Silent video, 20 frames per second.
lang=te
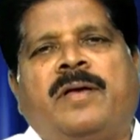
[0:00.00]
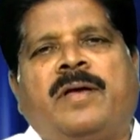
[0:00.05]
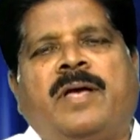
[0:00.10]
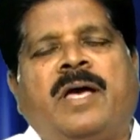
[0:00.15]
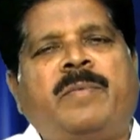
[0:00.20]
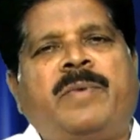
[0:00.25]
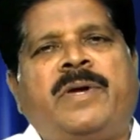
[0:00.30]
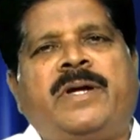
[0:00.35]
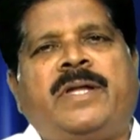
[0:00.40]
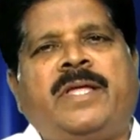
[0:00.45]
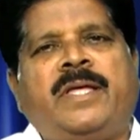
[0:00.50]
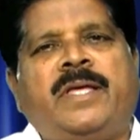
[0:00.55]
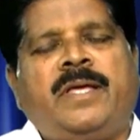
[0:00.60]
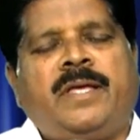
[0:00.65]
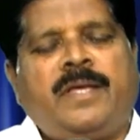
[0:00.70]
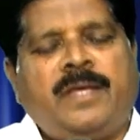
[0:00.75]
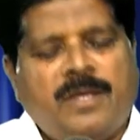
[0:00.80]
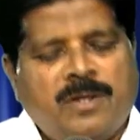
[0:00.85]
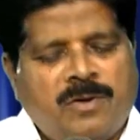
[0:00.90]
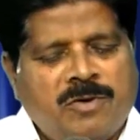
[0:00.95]
కాబట్టి
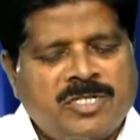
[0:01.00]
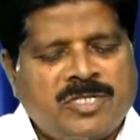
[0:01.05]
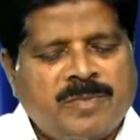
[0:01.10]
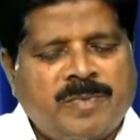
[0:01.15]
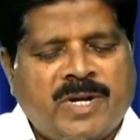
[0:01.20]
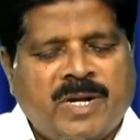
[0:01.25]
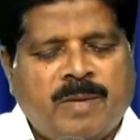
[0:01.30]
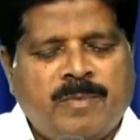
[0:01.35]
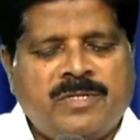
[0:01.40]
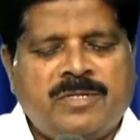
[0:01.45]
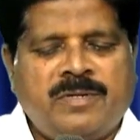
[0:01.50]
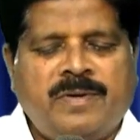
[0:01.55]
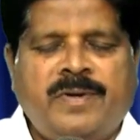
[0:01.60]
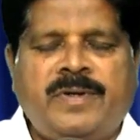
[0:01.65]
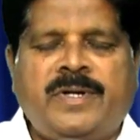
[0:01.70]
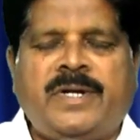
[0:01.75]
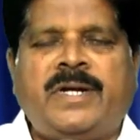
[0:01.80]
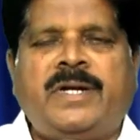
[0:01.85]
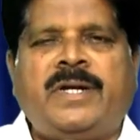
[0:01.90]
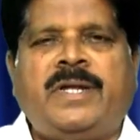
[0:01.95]
ఈరోజు మన అంశం
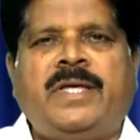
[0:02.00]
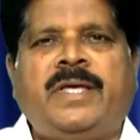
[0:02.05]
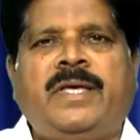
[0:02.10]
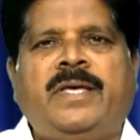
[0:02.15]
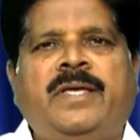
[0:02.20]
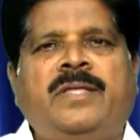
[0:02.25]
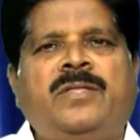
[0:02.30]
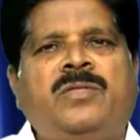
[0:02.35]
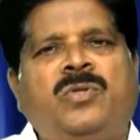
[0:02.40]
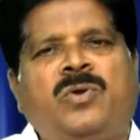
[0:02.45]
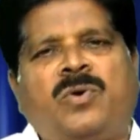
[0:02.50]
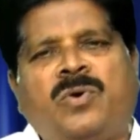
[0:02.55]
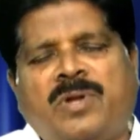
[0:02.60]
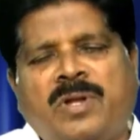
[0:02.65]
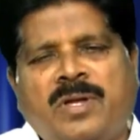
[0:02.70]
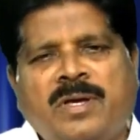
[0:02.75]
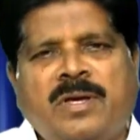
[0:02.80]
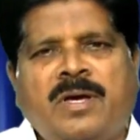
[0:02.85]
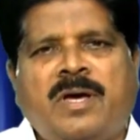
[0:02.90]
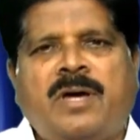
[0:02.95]
ఏంటంటే
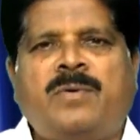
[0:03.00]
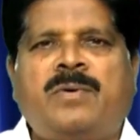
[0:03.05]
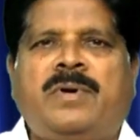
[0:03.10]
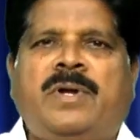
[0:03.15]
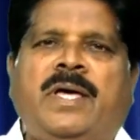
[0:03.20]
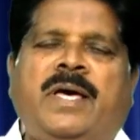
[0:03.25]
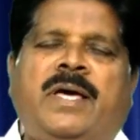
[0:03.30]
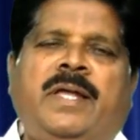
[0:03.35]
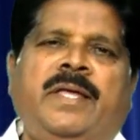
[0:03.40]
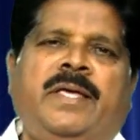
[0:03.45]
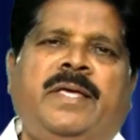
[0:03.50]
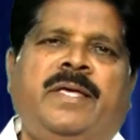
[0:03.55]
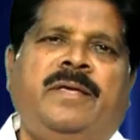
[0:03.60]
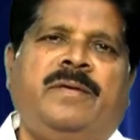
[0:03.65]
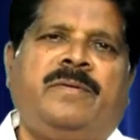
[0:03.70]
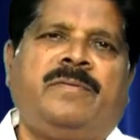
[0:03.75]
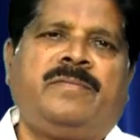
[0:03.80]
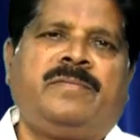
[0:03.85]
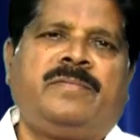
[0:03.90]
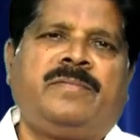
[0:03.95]
దూరంగా ఉండాలి
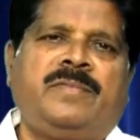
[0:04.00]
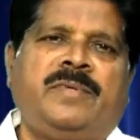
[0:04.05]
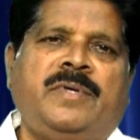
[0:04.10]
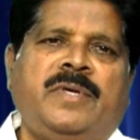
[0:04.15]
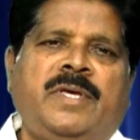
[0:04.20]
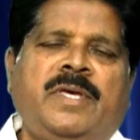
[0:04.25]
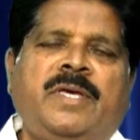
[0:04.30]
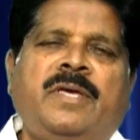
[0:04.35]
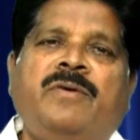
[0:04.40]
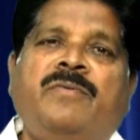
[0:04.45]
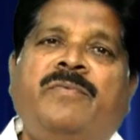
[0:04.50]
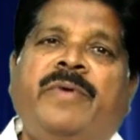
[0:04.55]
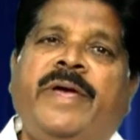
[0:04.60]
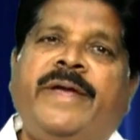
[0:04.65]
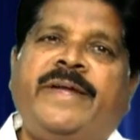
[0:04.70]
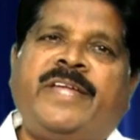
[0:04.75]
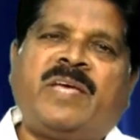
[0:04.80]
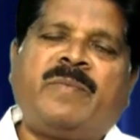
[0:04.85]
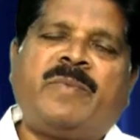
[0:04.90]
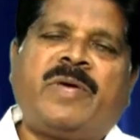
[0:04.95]

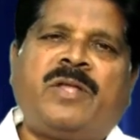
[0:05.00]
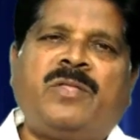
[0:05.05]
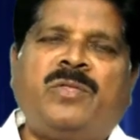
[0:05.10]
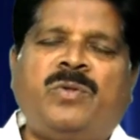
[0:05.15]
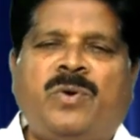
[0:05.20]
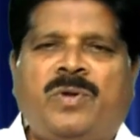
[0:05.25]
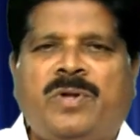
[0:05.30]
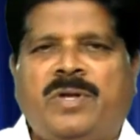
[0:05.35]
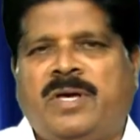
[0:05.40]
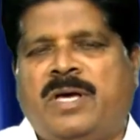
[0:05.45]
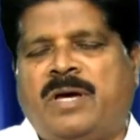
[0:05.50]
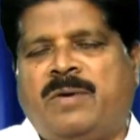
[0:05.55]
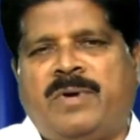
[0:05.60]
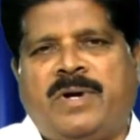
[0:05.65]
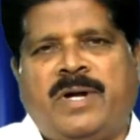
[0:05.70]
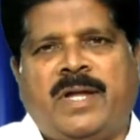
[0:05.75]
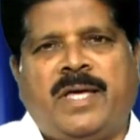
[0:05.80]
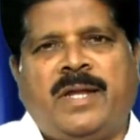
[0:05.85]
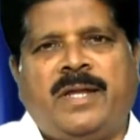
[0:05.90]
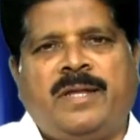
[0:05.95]
వేటికి మనం దూరంగా
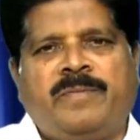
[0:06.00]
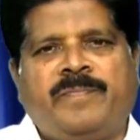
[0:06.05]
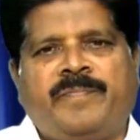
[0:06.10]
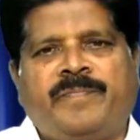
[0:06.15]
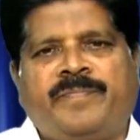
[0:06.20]
ఉండాలి